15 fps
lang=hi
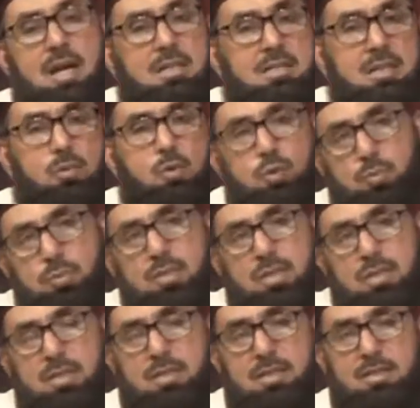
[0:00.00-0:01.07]
ऐसा कुछ भी
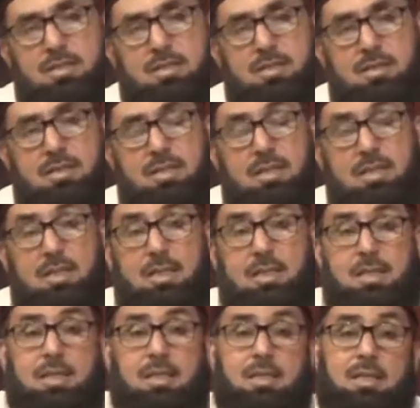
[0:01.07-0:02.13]
नहीं
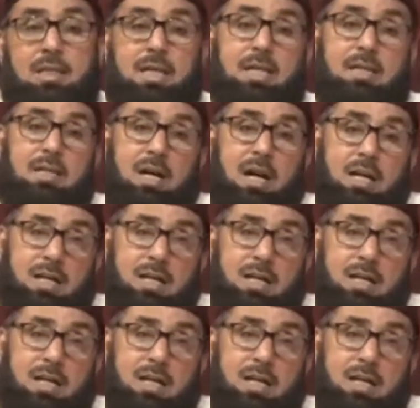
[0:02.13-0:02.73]
लेकिन ला